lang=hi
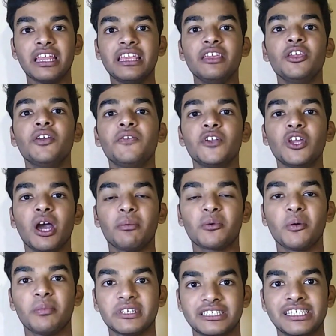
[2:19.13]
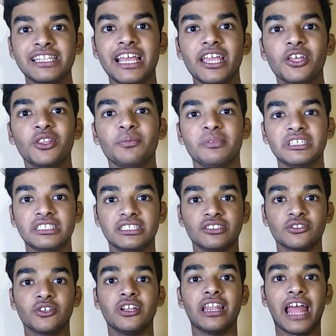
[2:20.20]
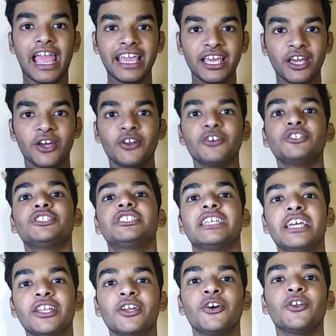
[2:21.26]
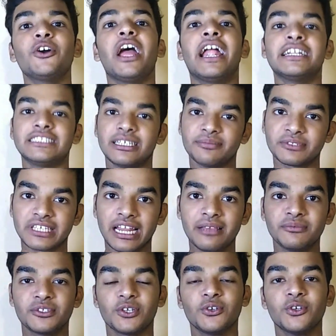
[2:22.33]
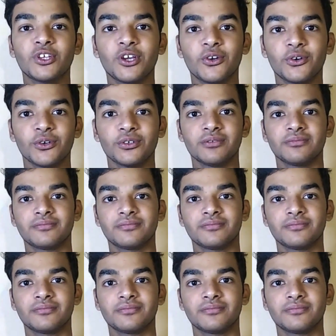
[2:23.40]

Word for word: ये वीडियो आपको पसंद आई है तो प्लीज़ इसको लाइक करो शेयर करो एंड सब्सक्राइब जरूर करो